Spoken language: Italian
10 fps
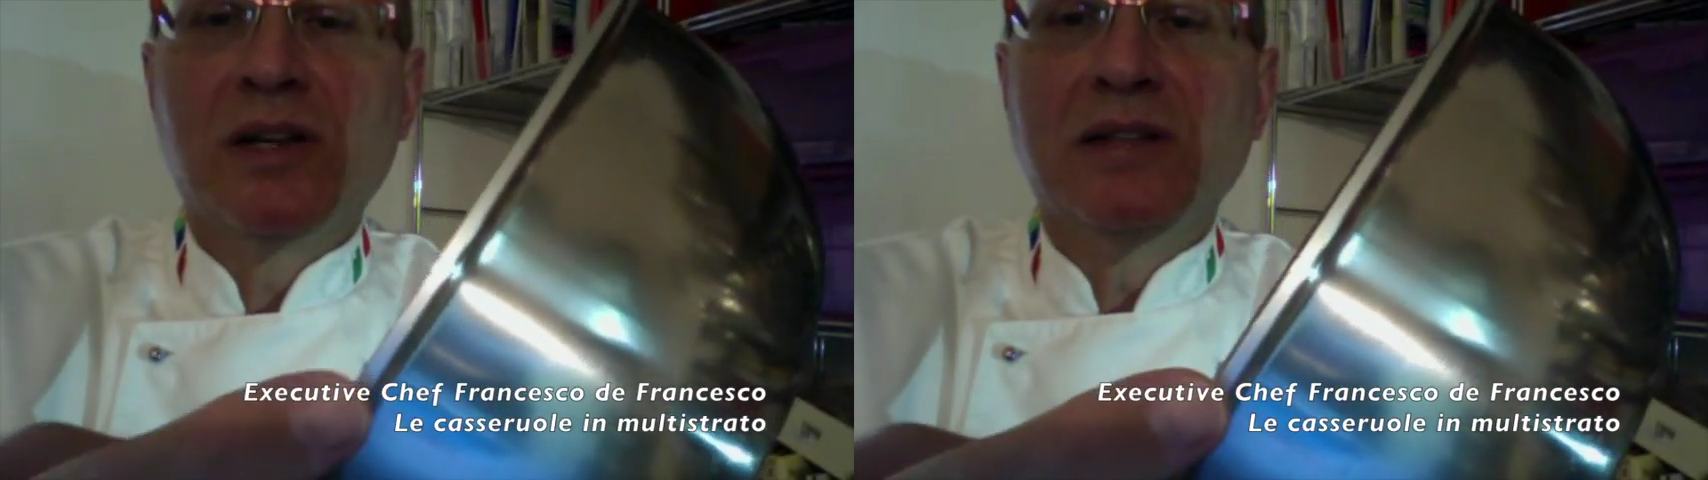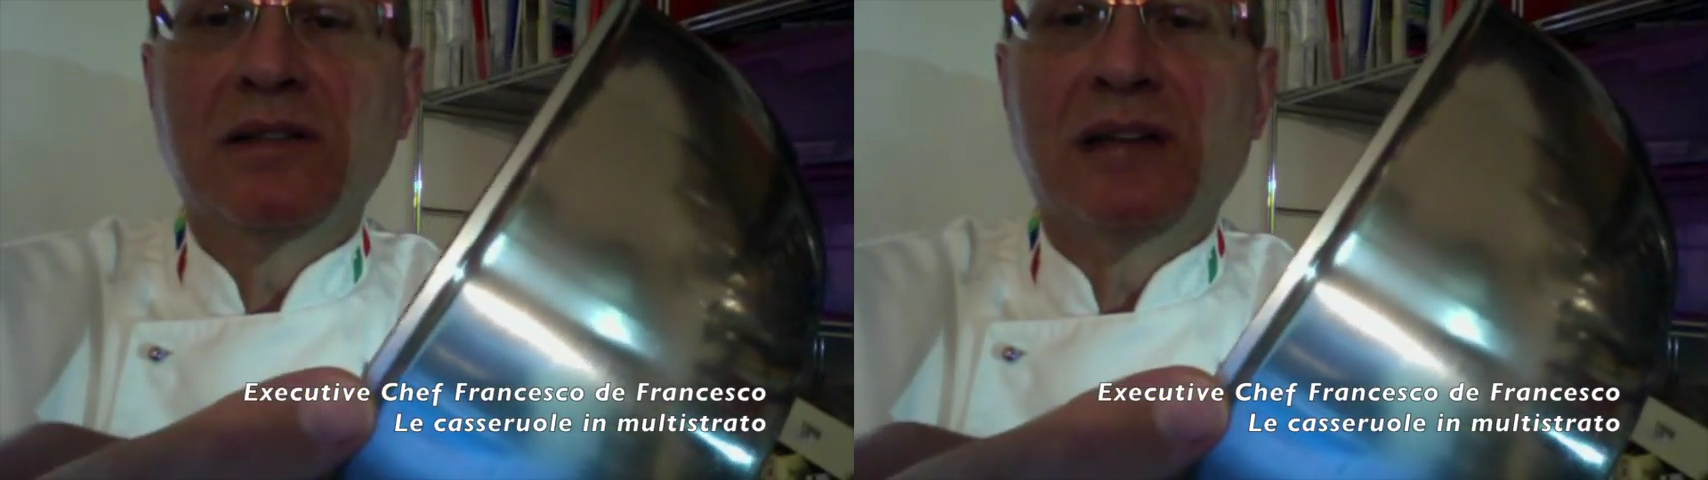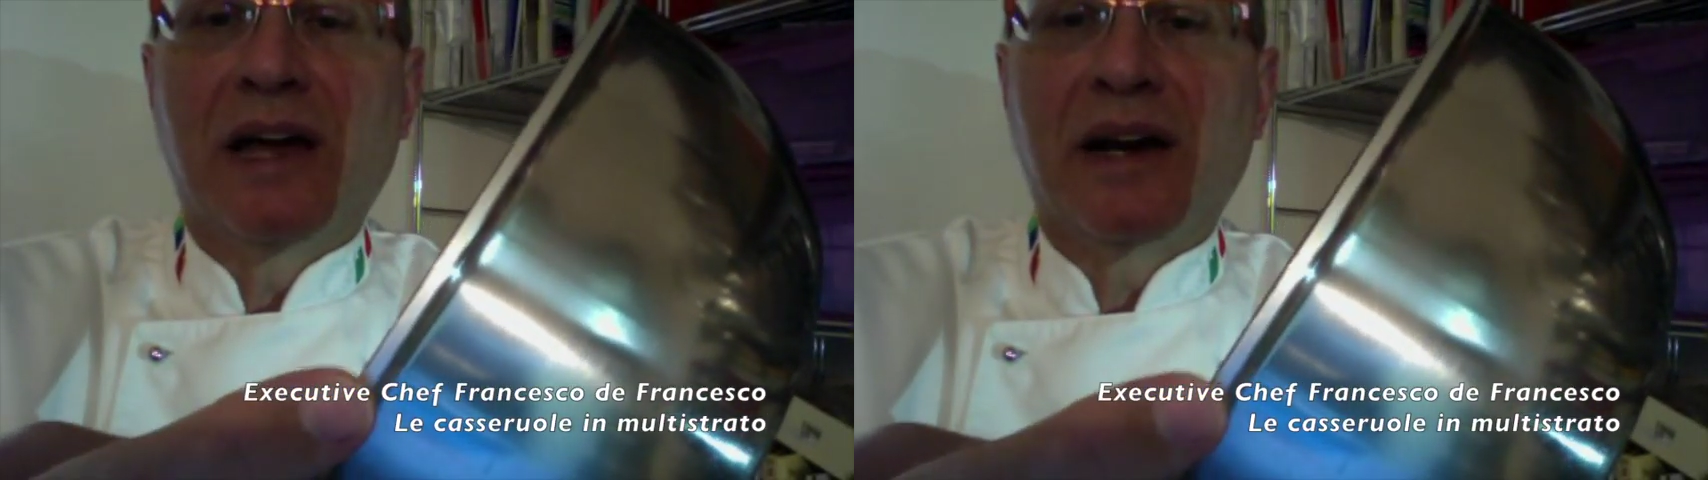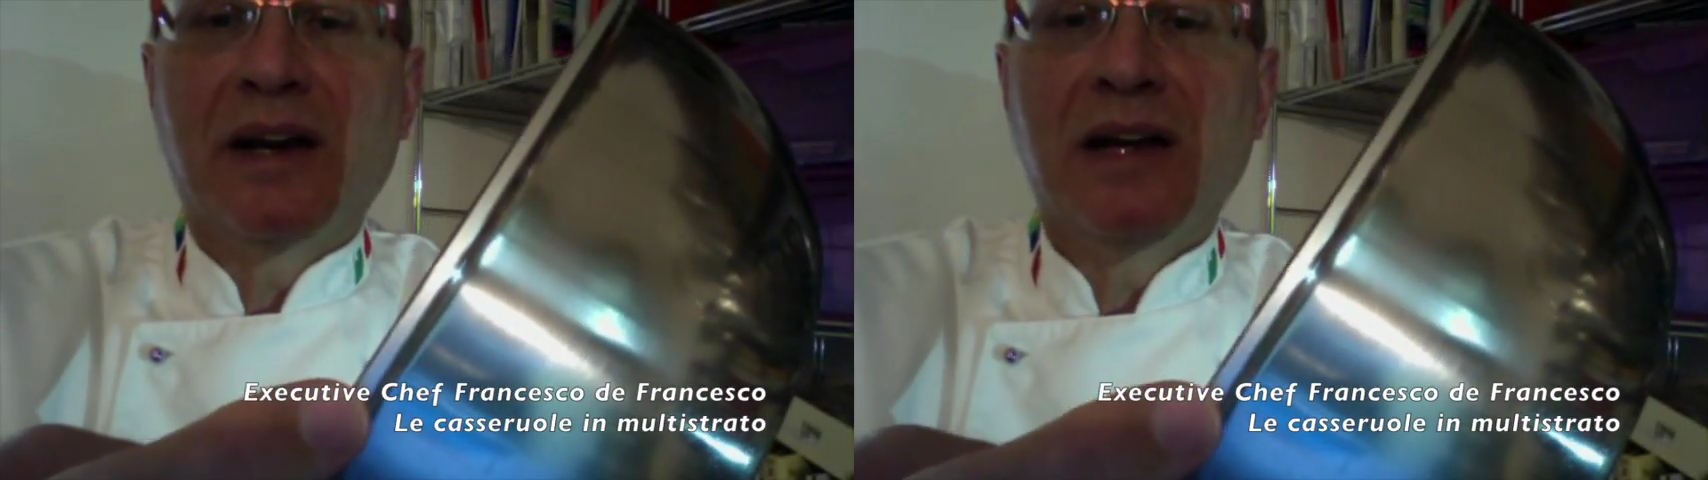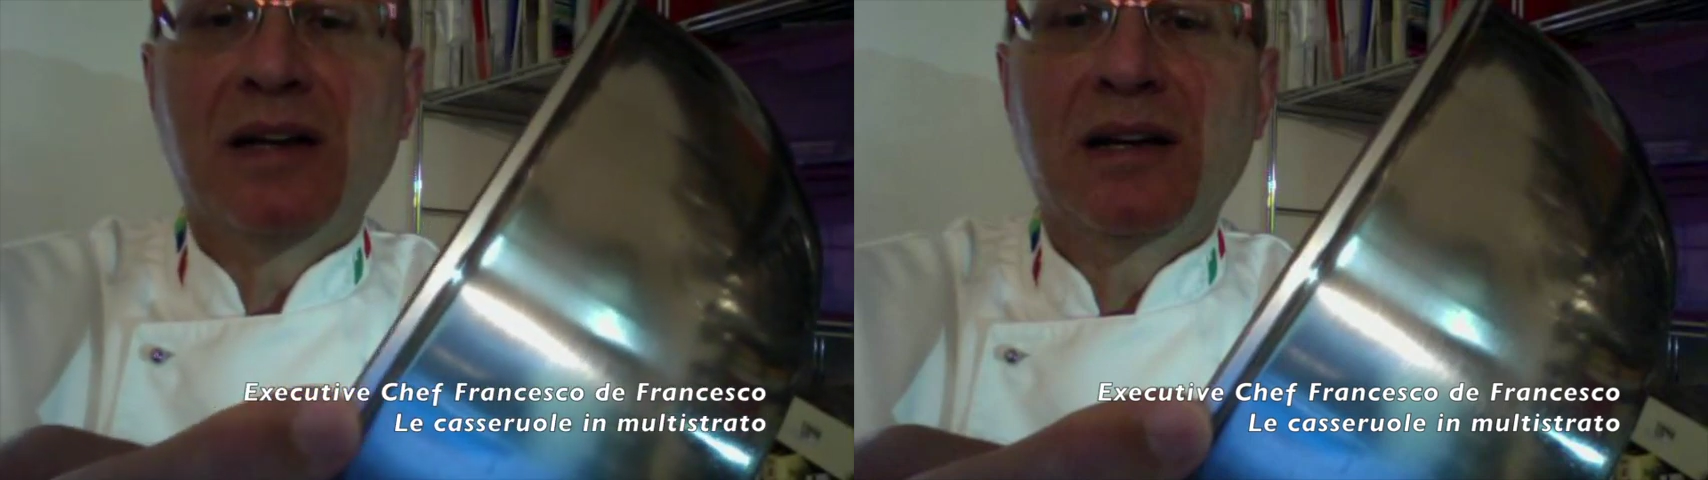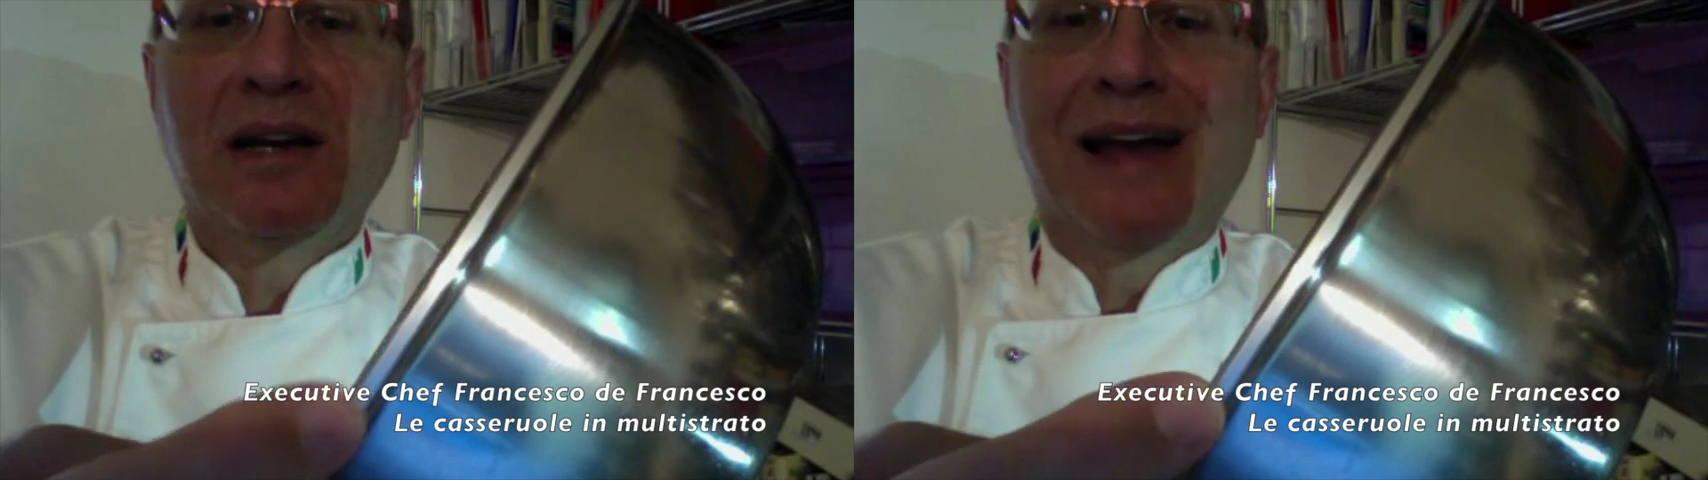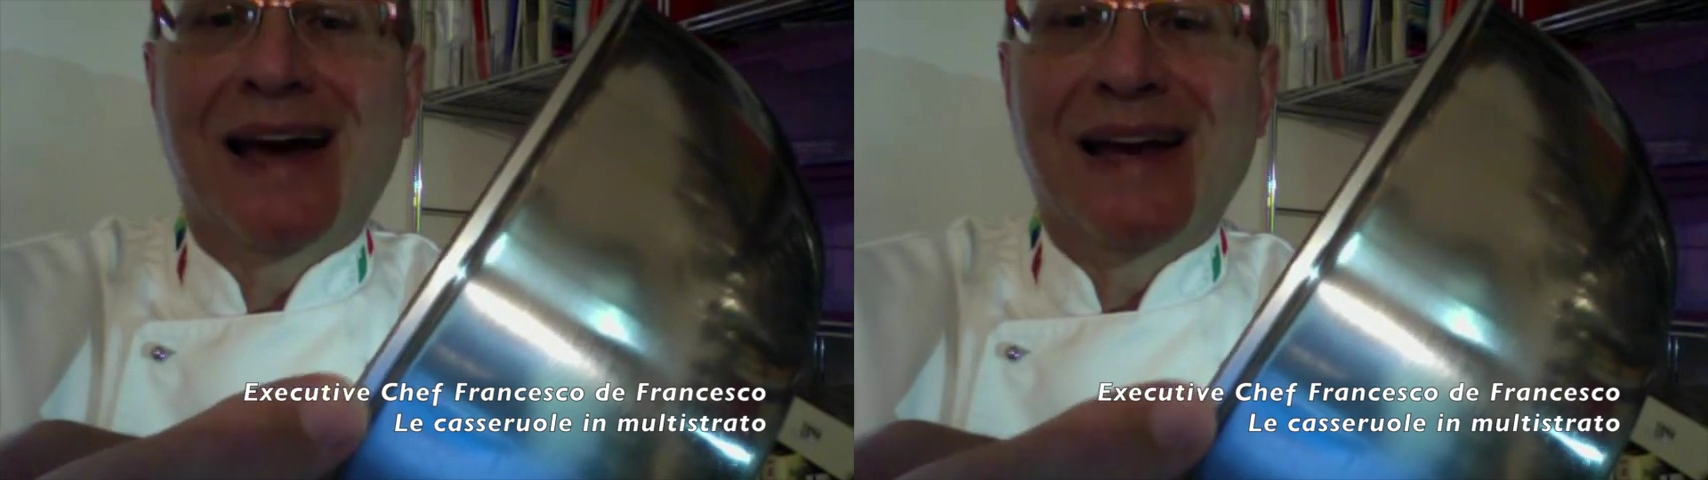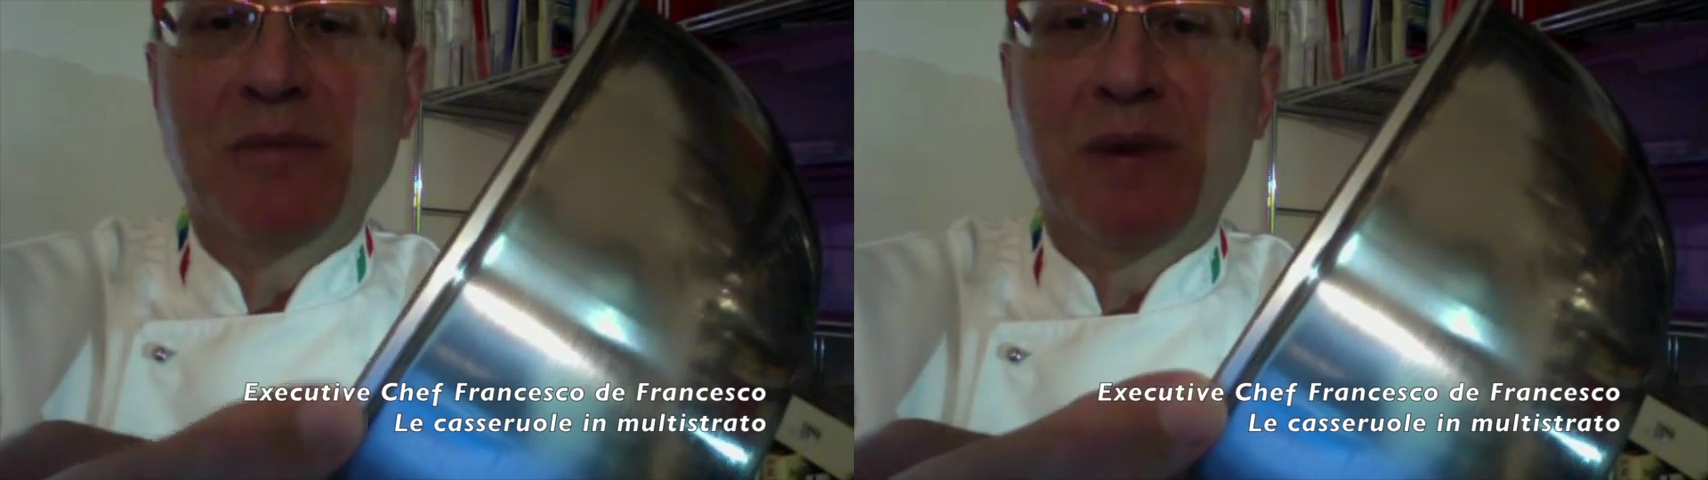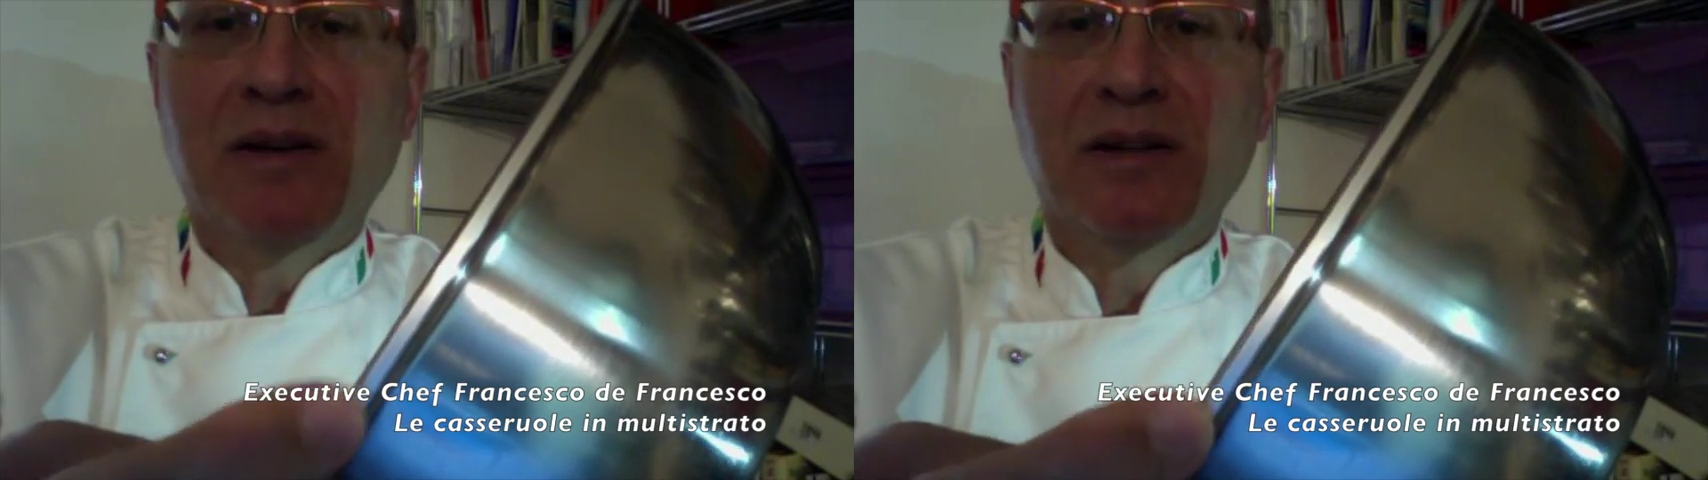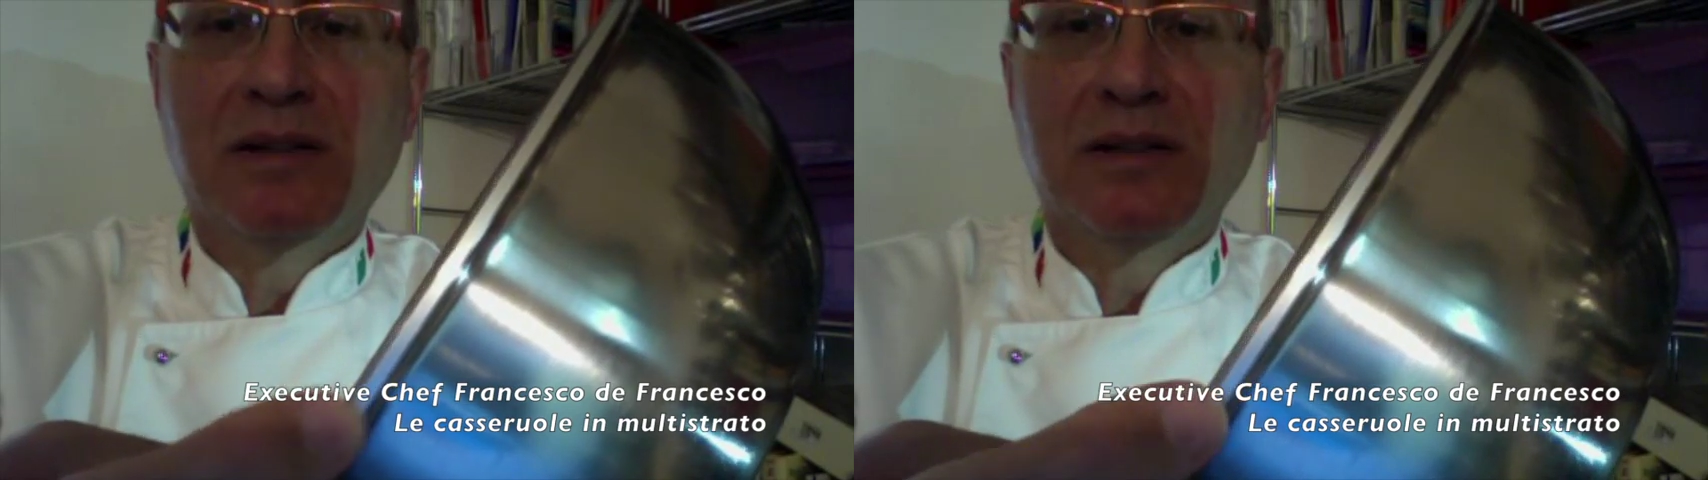interna, l'anima,